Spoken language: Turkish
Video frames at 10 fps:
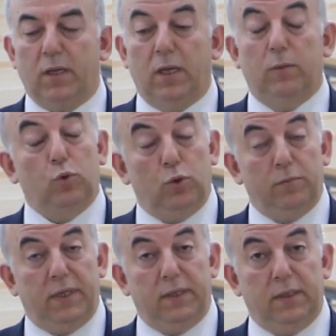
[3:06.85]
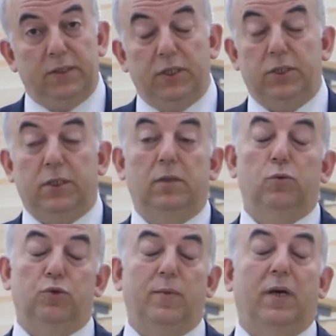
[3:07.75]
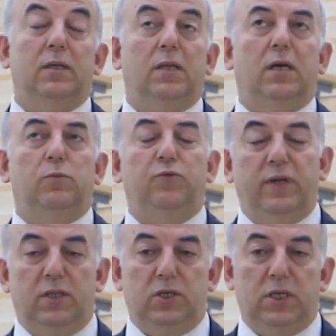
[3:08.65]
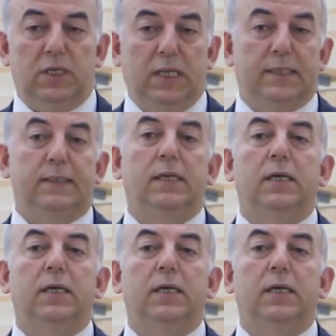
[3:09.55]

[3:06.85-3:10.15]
kamu kurumlarında çeşitli uzmanlıklar, müfettişlikler